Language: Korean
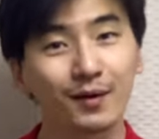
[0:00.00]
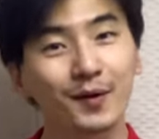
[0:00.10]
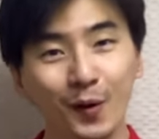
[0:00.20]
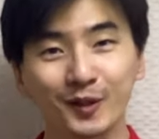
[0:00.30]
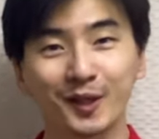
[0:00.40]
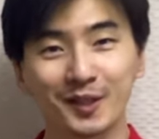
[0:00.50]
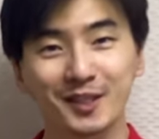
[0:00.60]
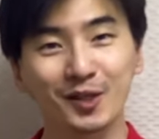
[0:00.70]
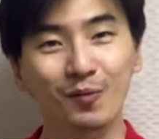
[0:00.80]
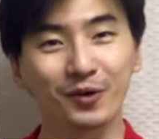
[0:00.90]
영상을
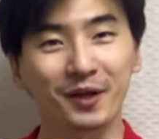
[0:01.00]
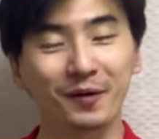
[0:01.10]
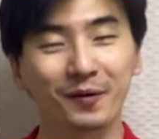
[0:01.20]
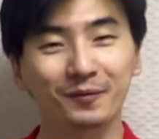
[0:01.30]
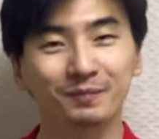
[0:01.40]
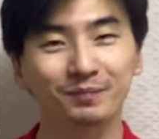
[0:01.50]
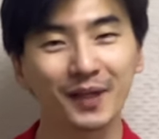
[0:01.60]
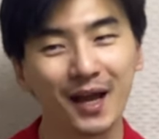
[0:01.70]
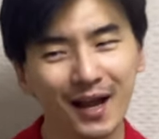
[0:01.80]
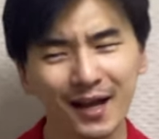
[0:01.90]
찍어보네요.
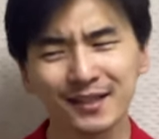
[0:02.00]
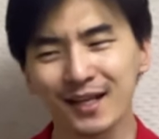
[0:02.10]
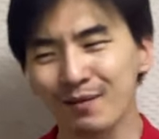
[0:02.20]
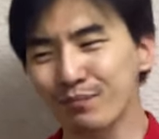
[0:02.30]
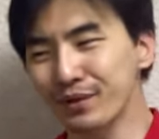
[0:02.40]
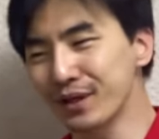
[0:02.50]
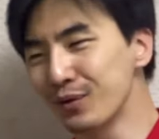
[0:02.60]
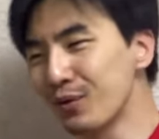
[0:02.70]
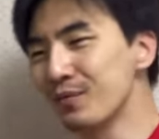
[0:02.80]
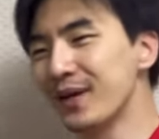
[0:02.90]
항상
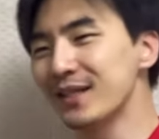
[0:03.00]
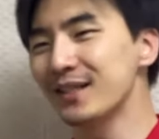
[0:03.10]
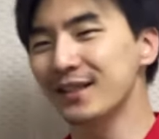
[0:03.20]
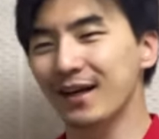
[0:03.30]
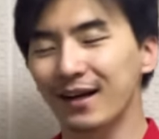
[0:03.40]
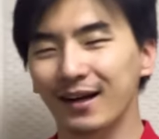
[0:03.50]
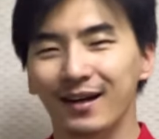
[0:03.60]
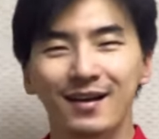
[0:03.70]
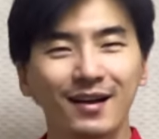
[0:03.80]
브이로그만 찍다가